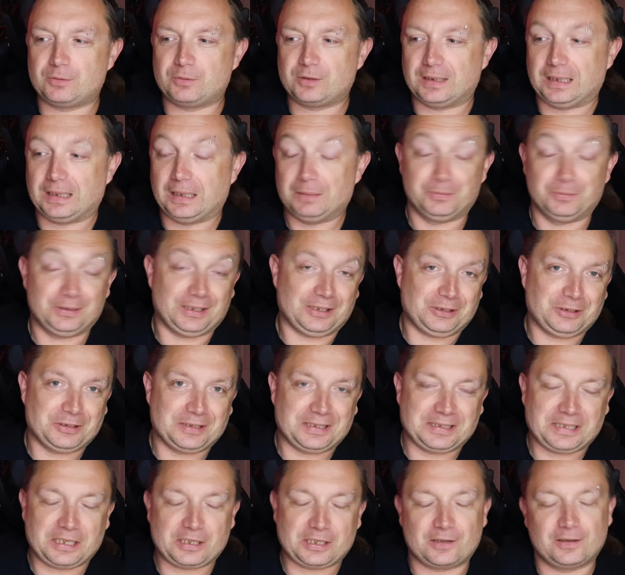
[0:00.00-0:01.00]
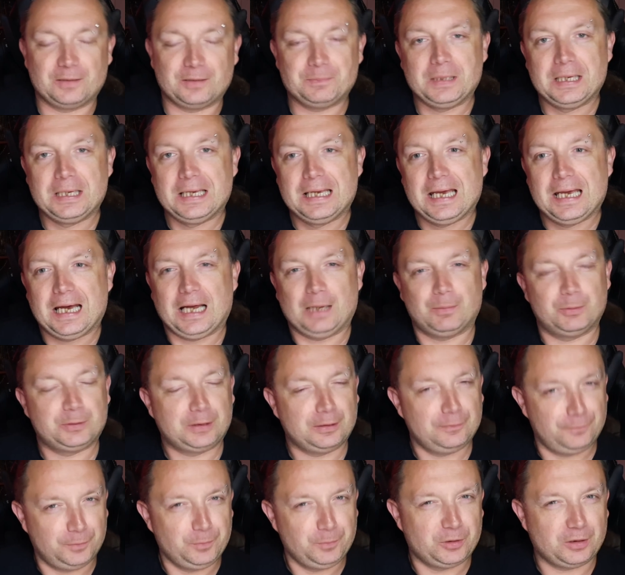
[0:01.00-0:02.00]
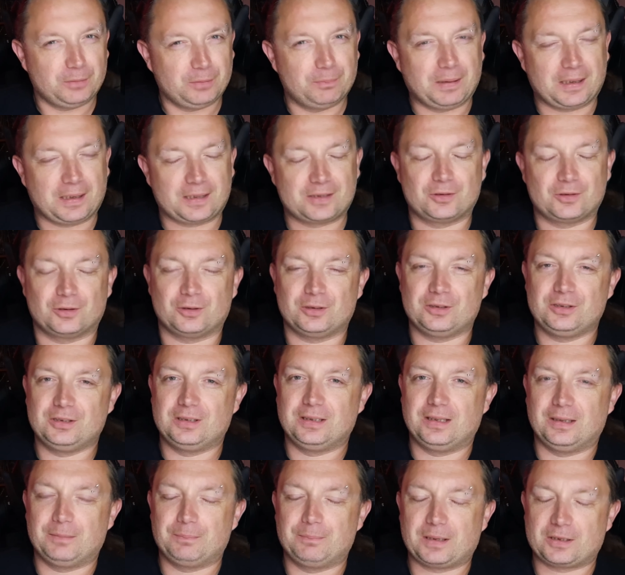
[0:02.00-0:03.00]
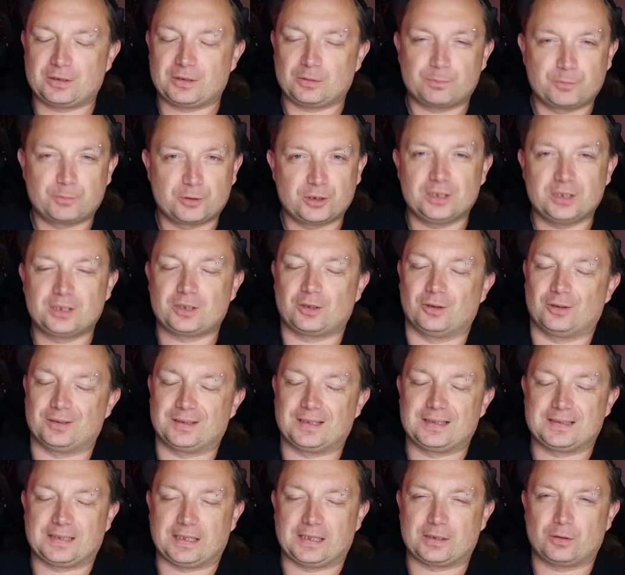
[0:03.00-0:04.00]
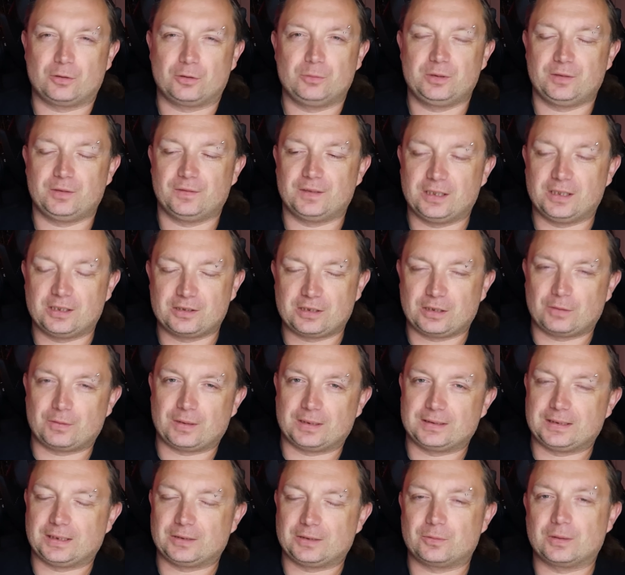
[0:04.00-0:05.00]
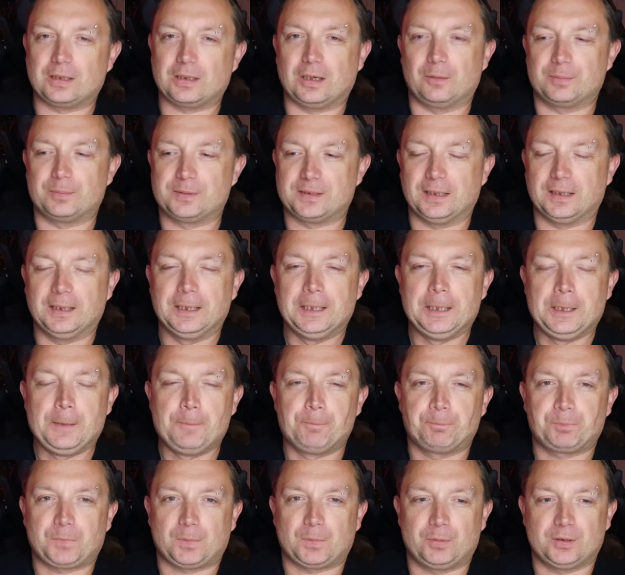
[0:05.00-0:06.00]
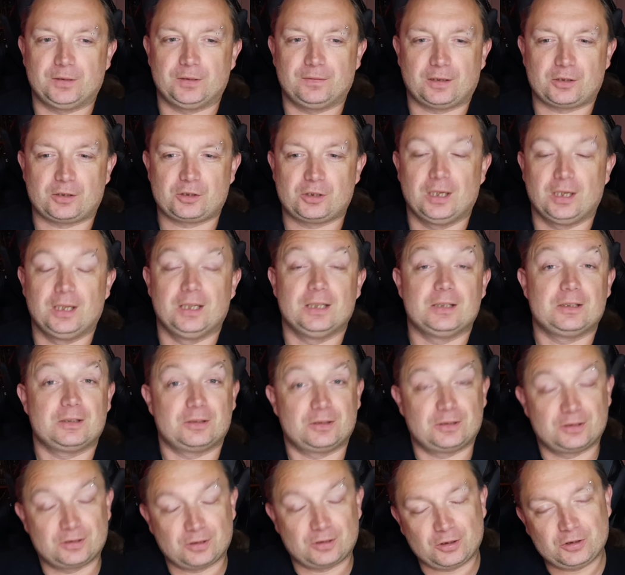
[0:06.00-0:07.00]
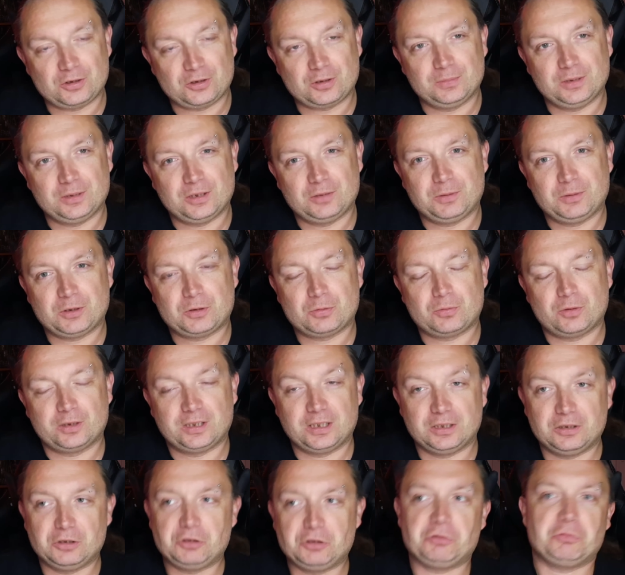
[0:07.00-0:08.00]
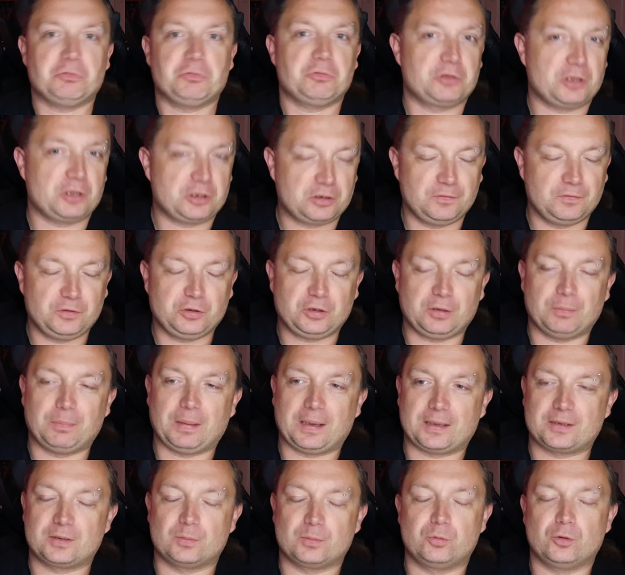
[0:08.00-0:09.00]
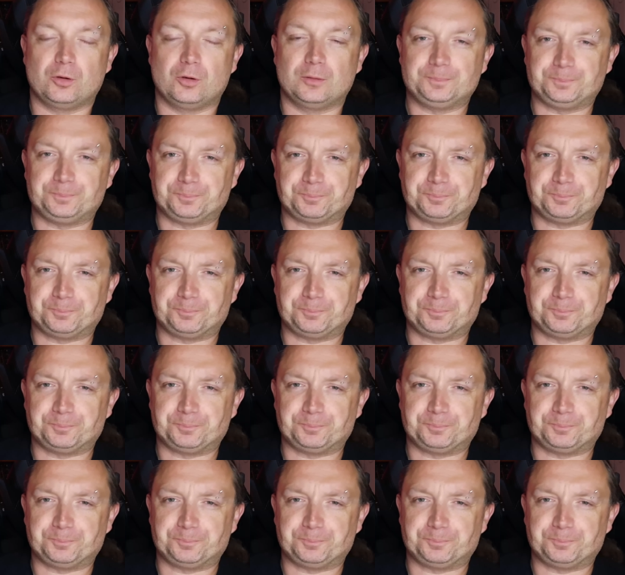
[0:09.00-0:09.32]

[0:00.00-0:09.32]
że albo ja się zestarzałem, albo ten film się bardzo źle, bardzo brzydko zestarzał i mi się wydaje, że akurat ta druga opcja, ponieważ coś, tam nie śmieszyło kiedyś, rzeczywiście bardzo było